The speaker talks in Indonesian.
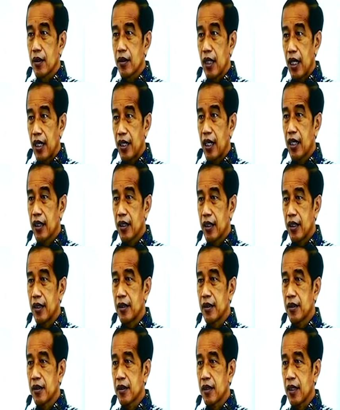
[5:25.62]
Saya yakin
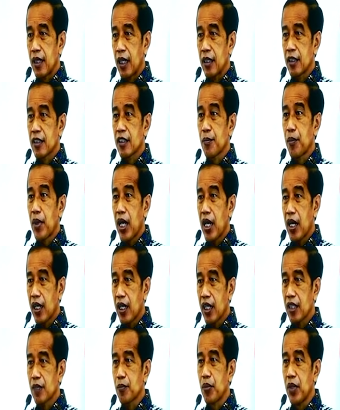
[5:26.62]
dengan
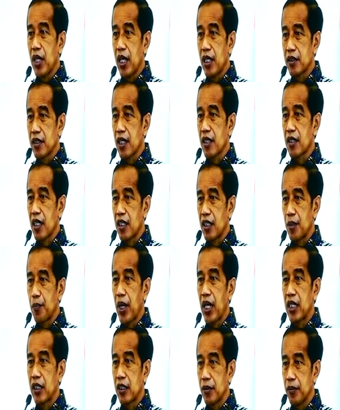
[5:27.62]
semangat belajar dari
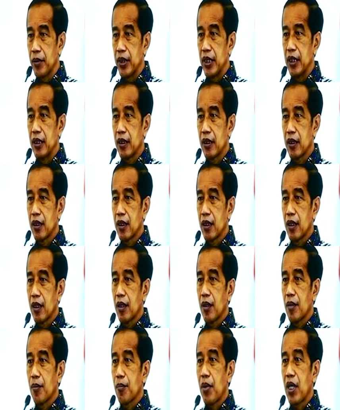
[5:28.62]
pandemi,
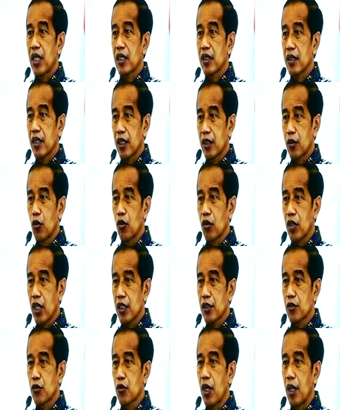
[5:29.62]
Partai
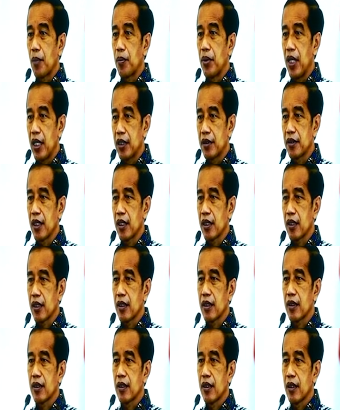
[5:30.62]
Golkar juga belajar
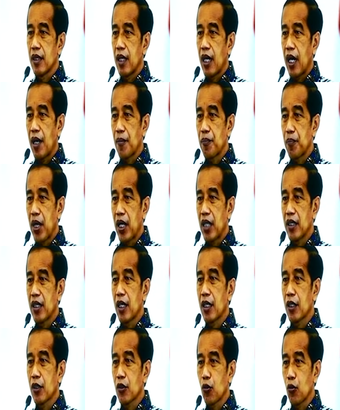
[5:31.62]
apa
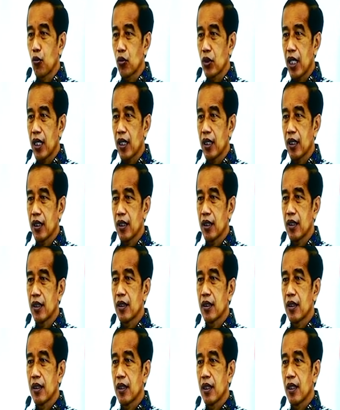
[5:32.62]
yang kurang
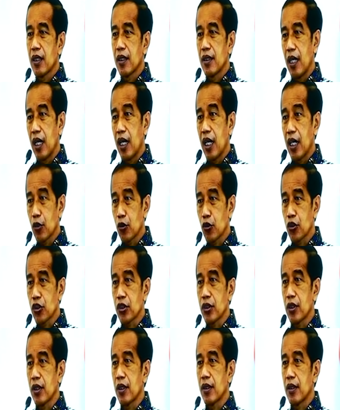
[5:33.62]
yang
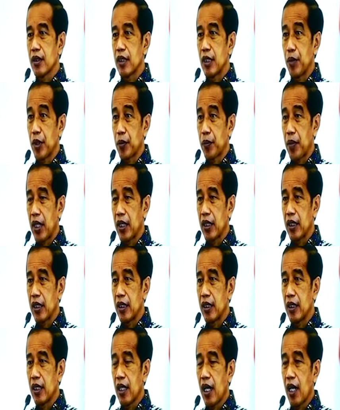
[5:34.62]
harus diperbaiki,
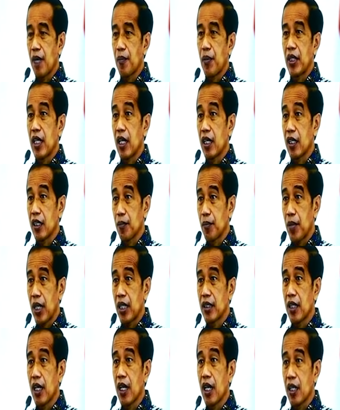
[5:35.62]
apa yang lemah
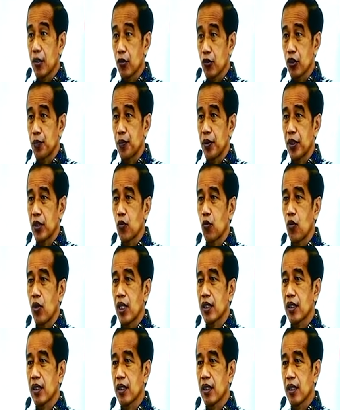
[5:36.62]
yang harus
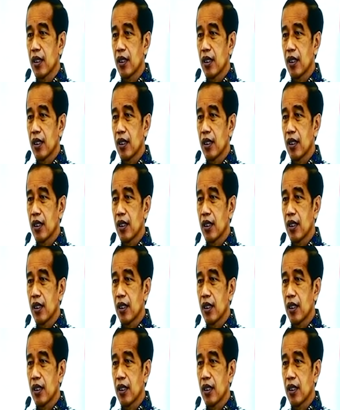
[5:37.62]
diperkuat